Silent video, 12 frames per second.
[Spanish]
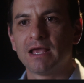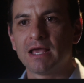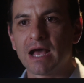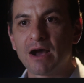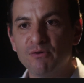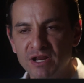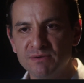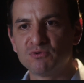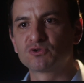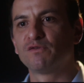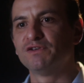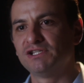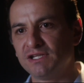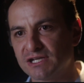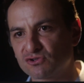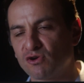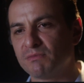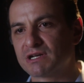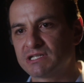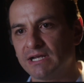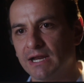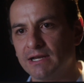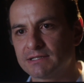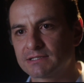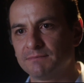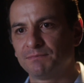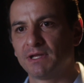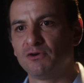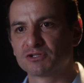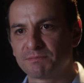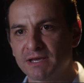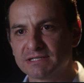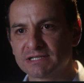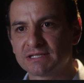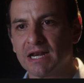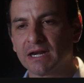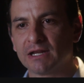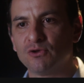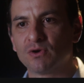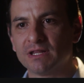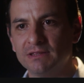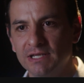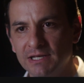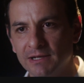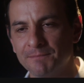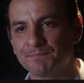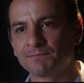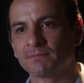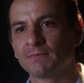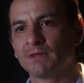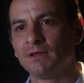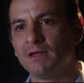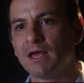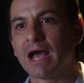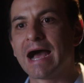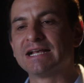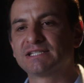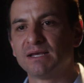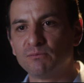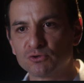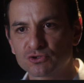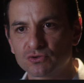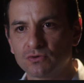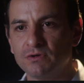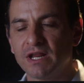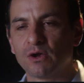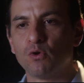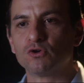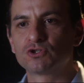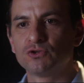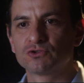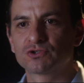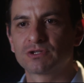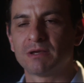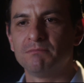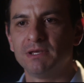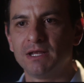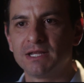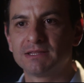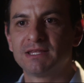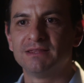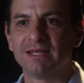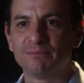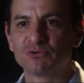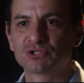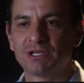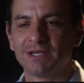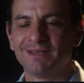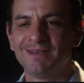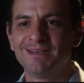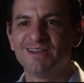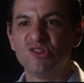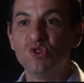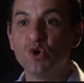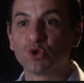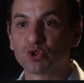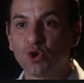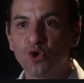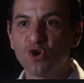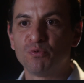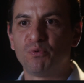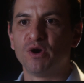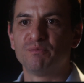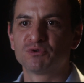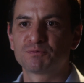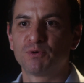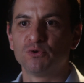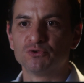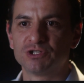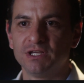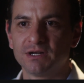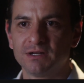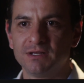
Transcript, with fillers: abrimos oficinas comerciales en los países de la región andina, hacemos negocios también y entendemos que no todo lo podemos producir,